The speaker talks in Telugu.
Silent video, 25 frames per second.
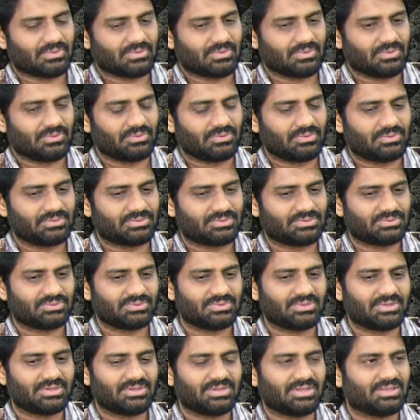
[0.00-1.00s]
క్లోజ్ టు
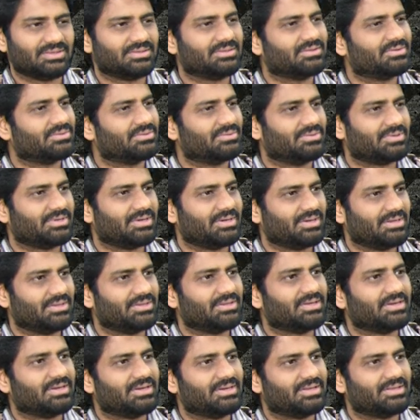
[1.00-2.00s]
అంటే అందరూ రండి
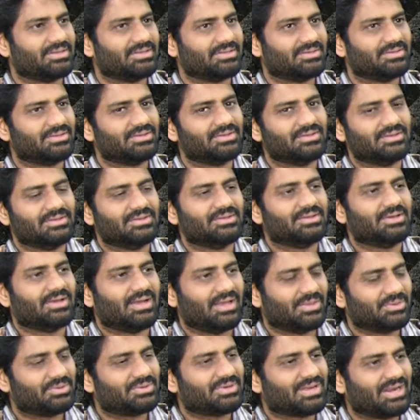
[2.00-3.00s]
ఎందుకంటే
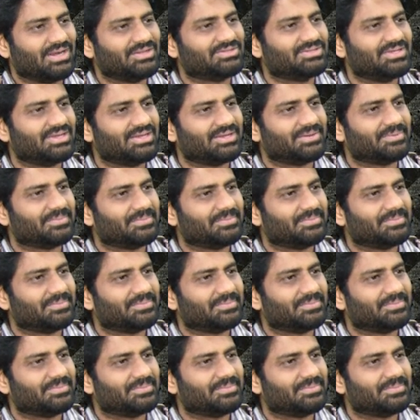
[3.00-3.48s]
అందరూ మధు